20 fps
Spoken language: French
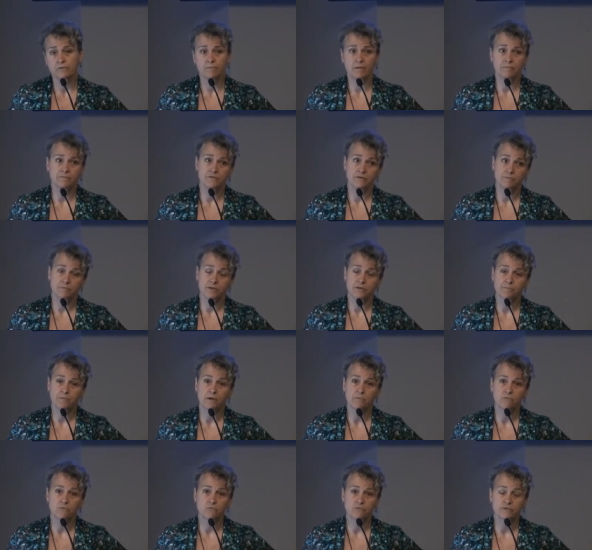Comme habituellement, je
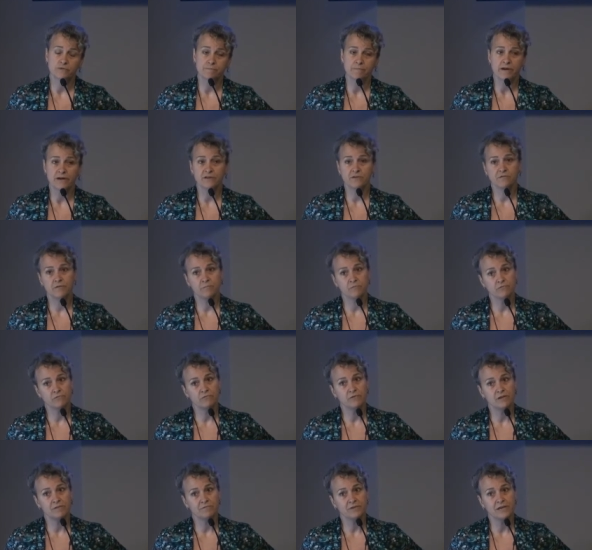prends beaucoup d'images, je fais
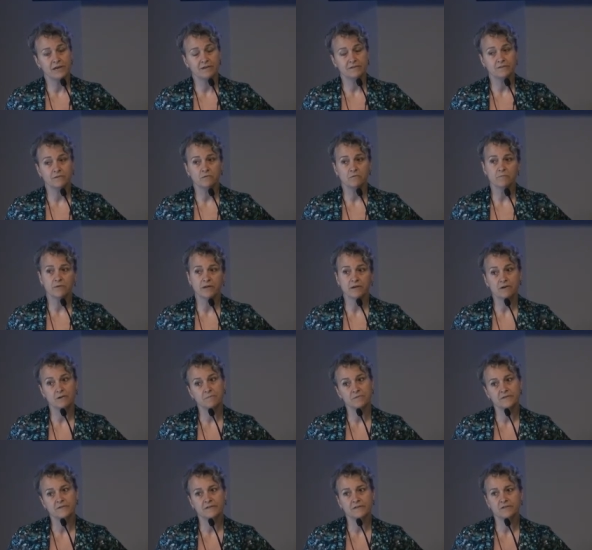beaucoup de navigation, mais
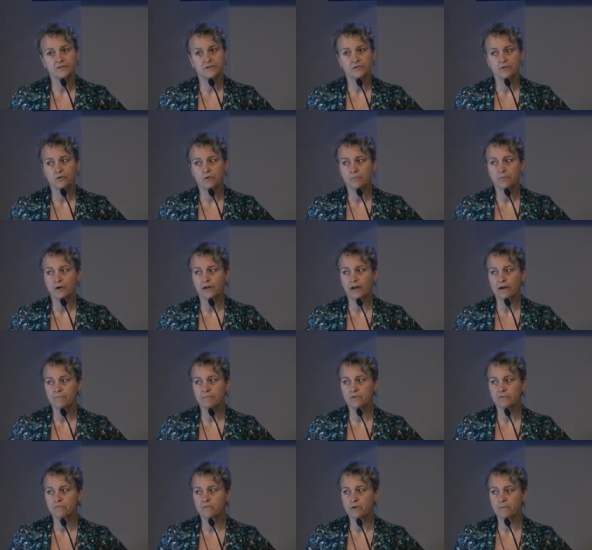comme il s'agit d'un
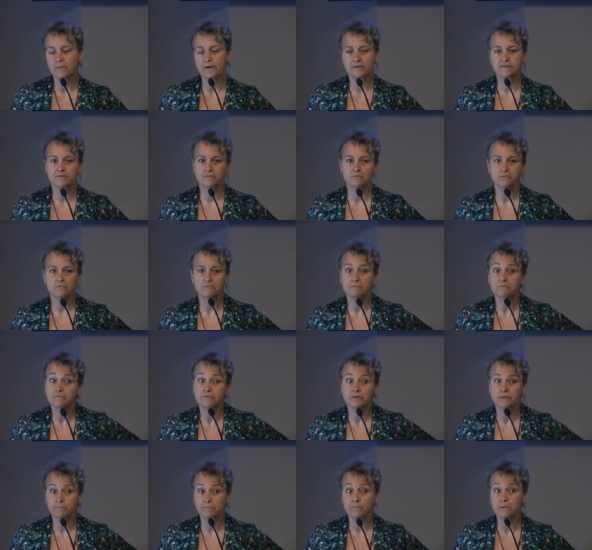programme de
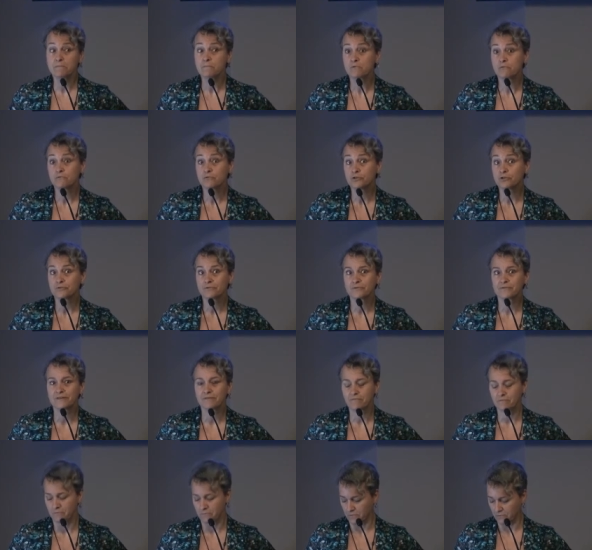formation, j'ai pas beaucoup de choses
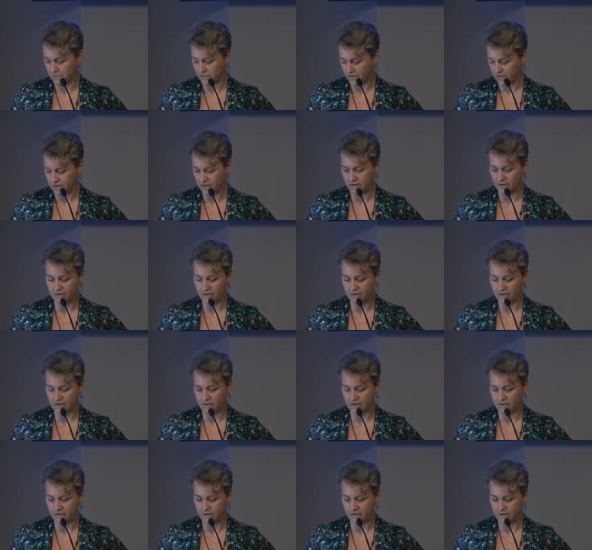à vous montrer.